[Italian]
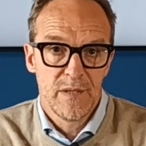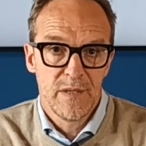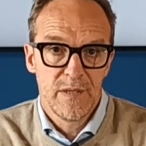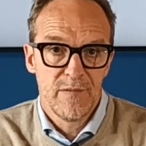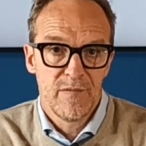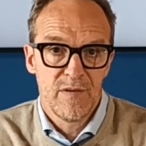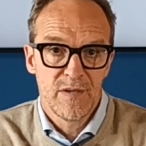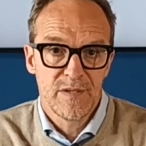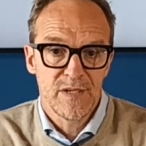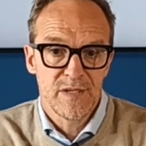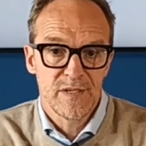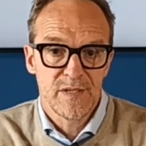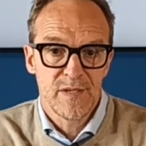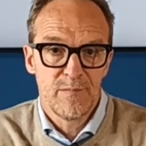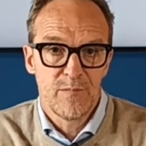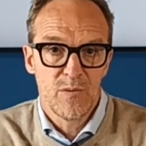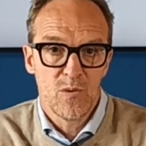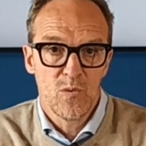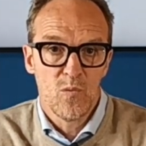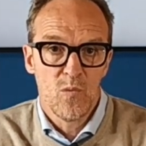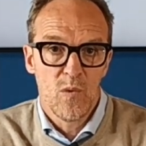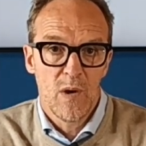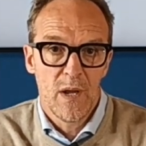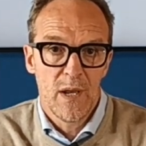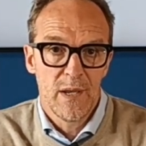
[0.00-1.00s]
deve essere sempre
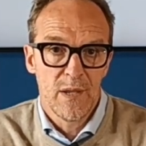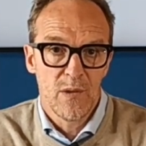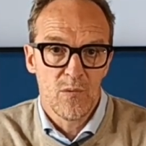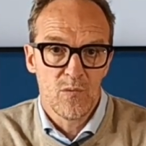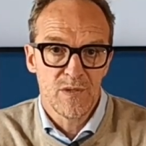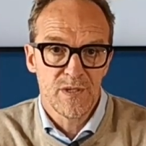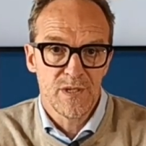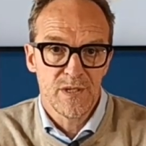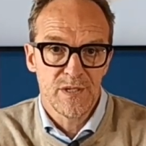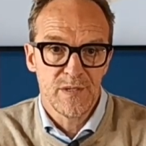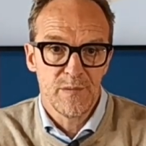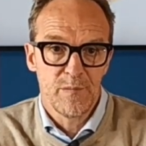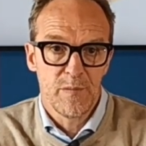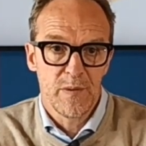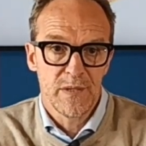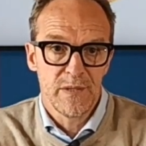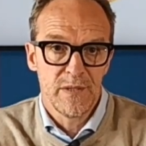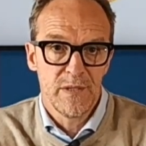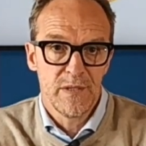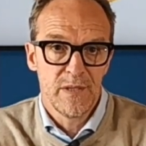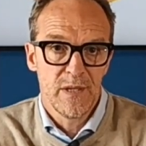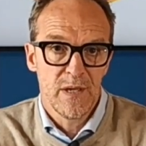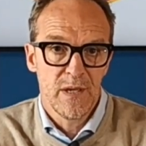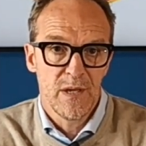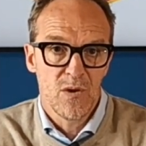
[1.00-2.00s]
uguale in qualsiasi
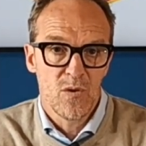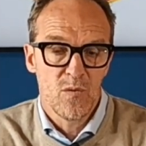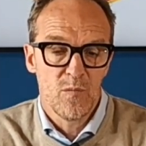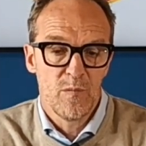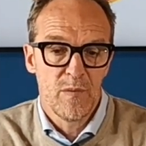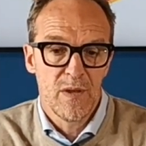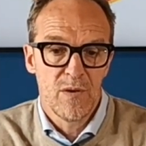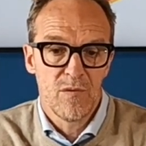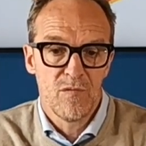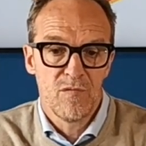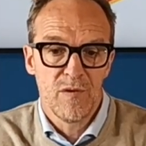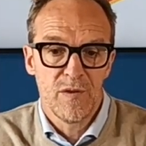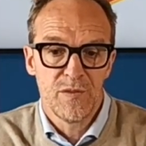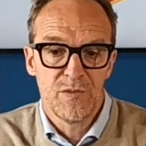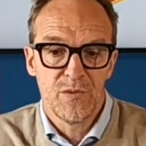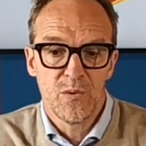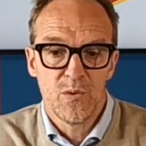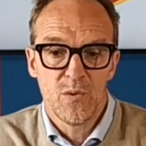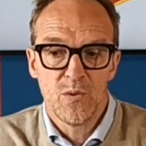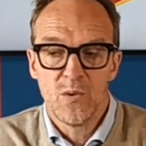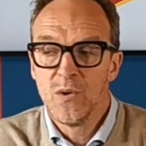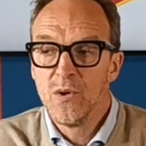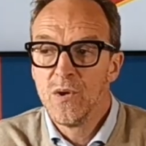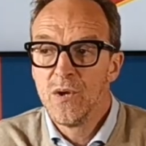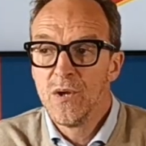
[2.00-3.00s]
partita come hanno
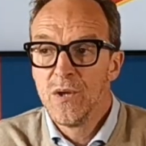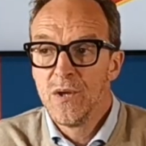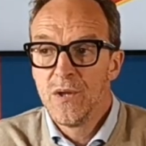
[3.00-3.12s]
fatto